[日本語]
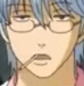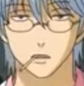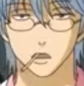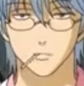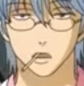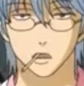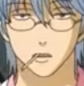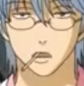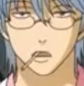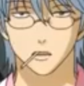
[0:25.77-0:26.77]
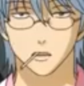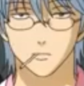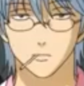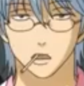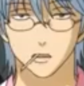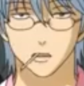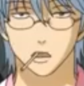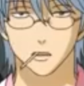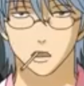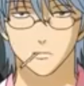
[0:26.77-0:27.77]
流行ったよね先
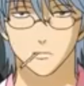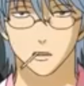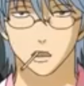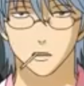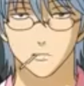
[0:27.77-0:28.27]
生やっぱり